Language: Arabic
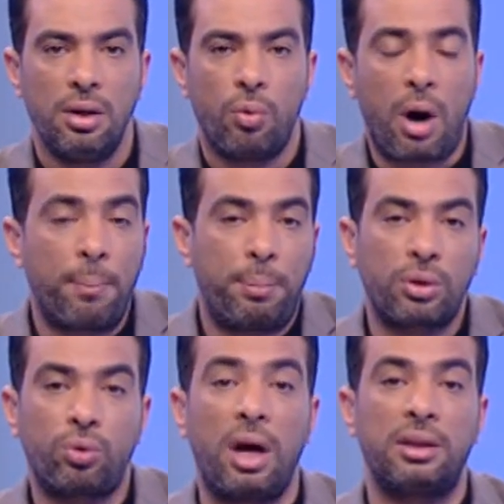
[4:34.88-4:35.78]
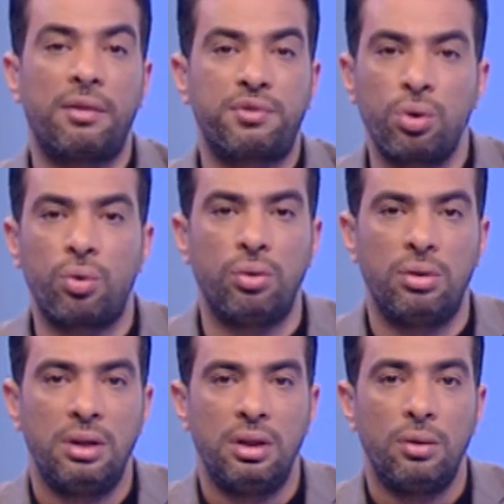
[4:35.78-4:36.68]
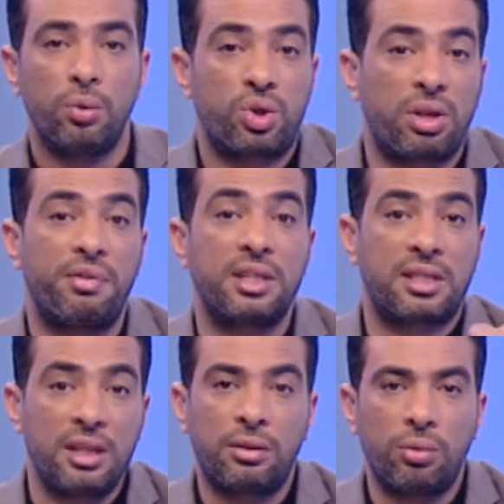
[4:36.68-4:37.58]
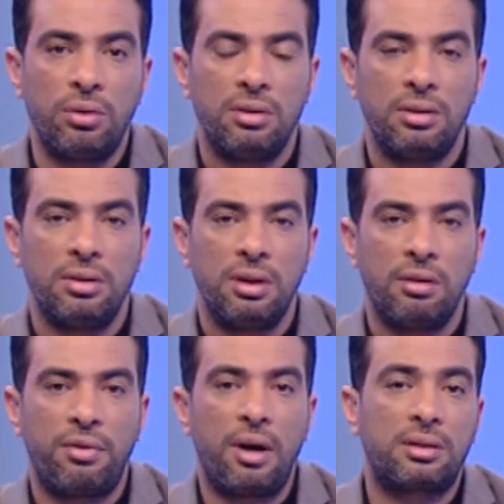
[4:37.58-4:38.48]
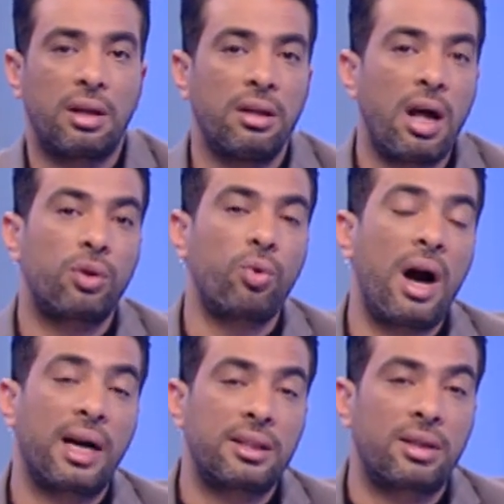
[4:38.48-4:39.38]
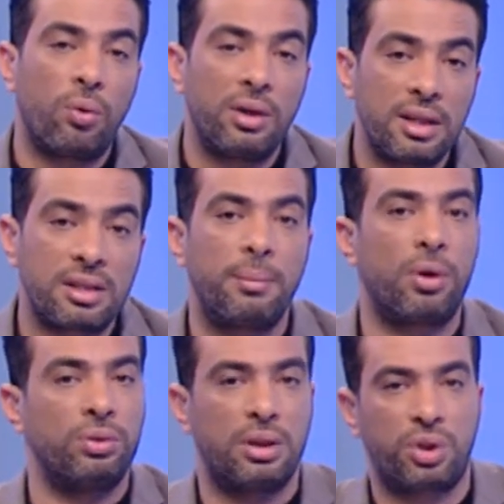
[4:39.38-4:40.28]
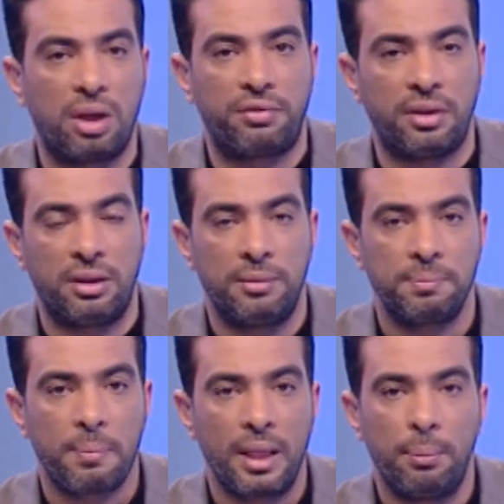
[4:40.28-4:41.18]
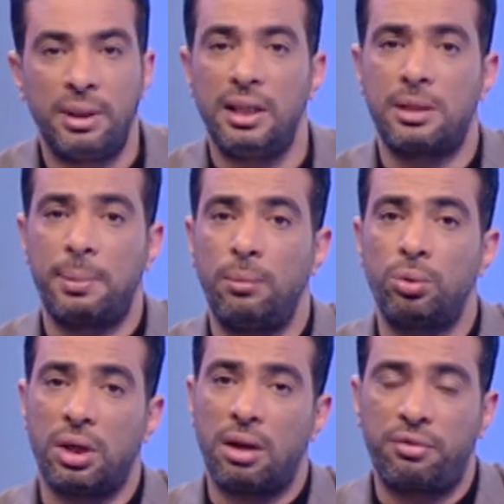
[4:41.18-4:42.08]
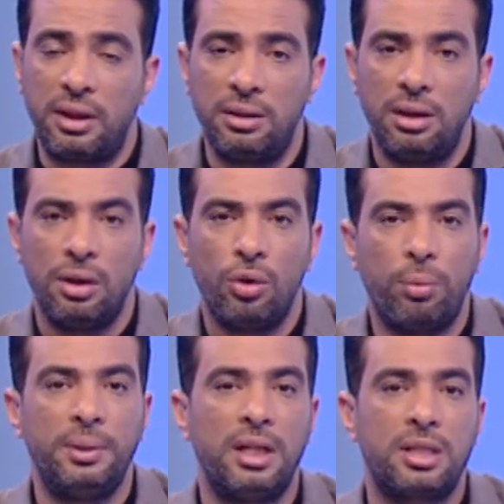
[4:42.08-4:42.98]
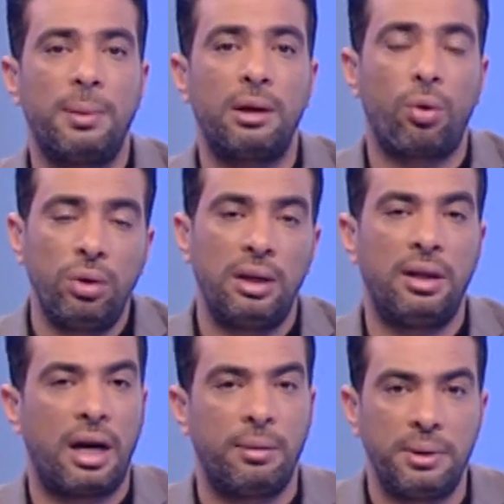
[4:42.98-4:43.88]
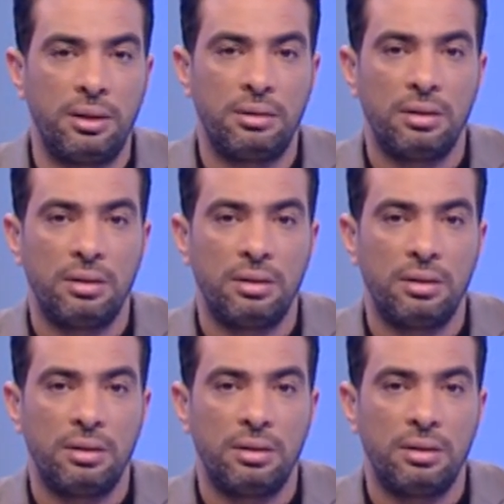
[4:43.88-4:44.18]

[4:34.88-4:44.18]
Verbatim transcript: وعبرتوا عن نفسكم واستفزيتوا فطلعتوا حاجات كويسه ما كناش شايفينها بالنسبه للمدير الفني وبالنسبه لكل اللاعبين